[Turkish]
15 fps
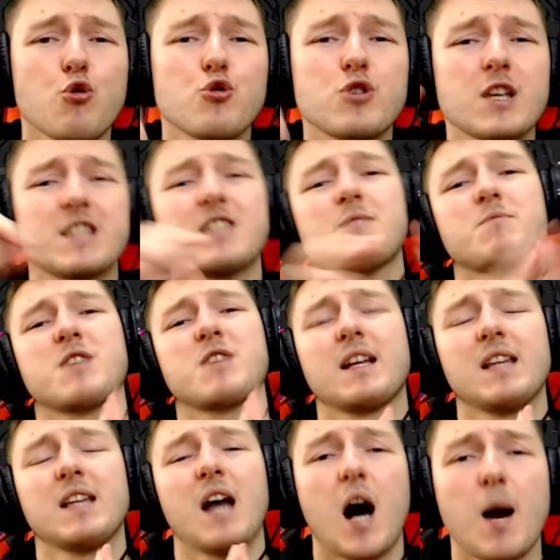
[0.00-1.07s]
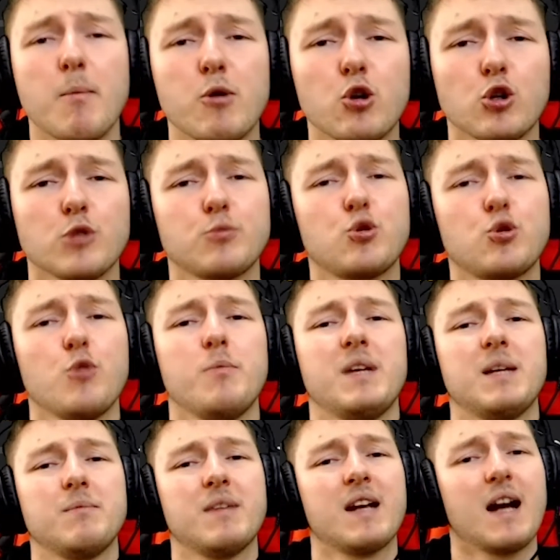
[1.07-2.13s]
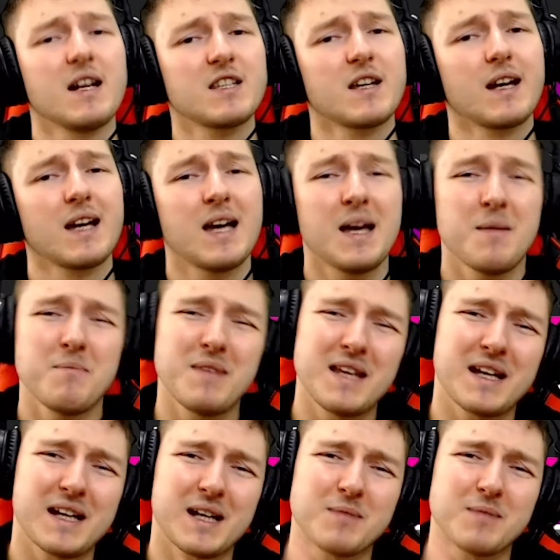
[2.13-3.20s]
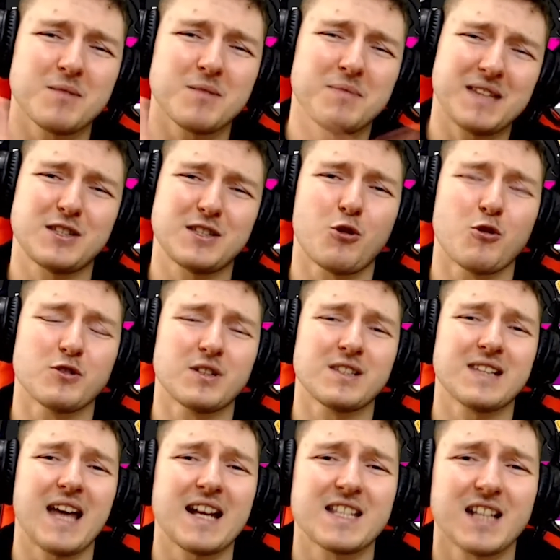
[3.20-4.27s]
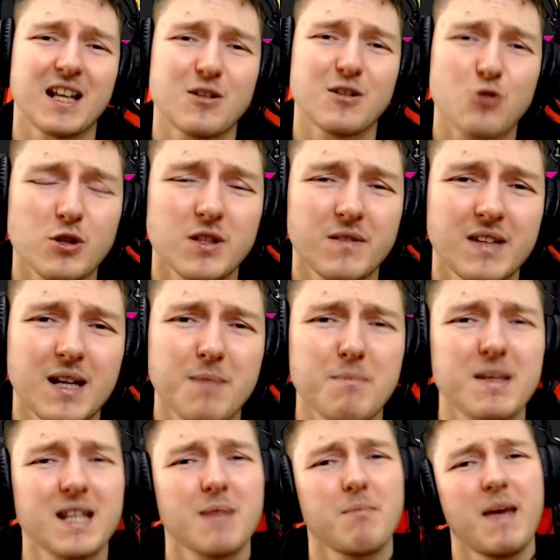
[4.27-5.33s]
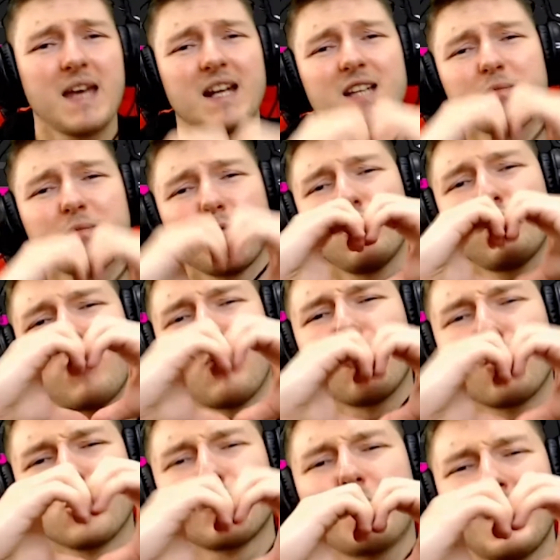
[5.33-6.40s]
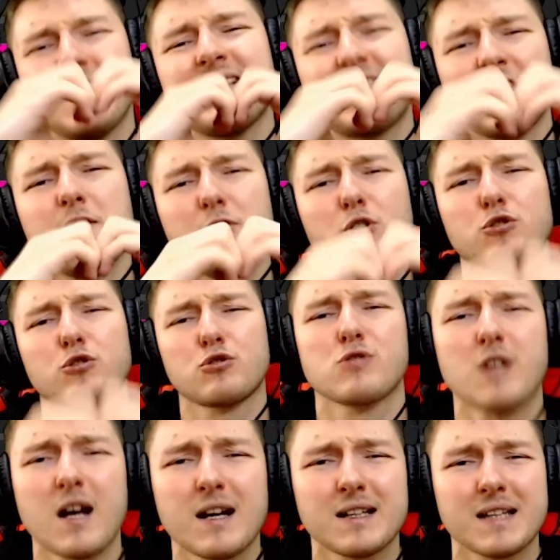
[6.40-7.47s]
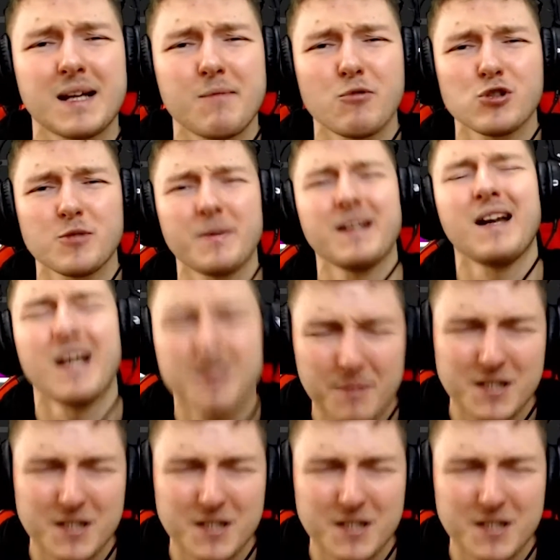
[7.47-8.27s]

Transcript: ücretsiz bir şekilde abone olup tüm bildirimleri açarak minik kanalımıza bir destek olursanız gerçekten çok sevinirim. Bir de beğen atmayı lütfen unutmayın. Seviliyorsunuz kankalarım o zaman hadi